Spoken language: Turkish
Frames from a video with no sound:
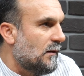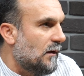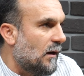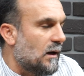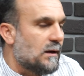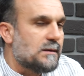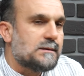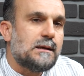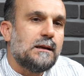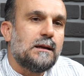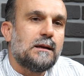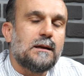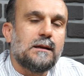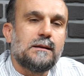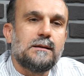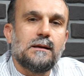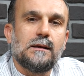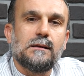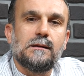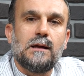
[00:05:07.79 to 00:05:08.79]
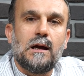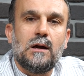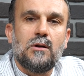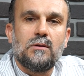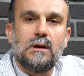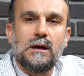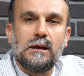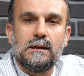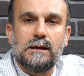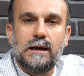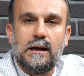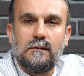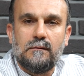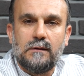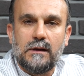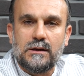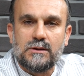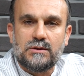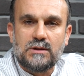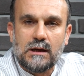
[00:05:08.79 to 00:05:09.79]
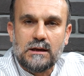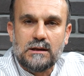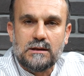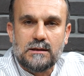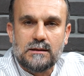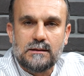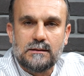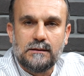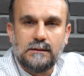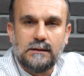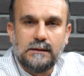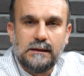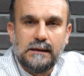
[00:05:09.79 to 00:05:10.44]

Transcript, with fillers: Hanzala radıyallahu an evlenecek.